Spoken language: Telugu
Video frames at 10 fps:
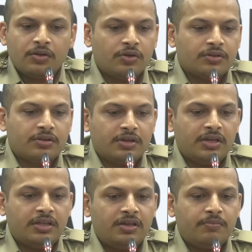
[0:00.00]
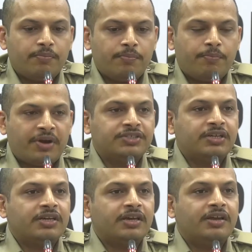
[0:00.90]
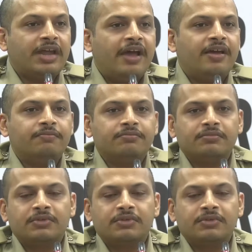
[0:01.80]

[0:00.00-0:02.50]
సో ఇది ప్రజలకి న్యాయం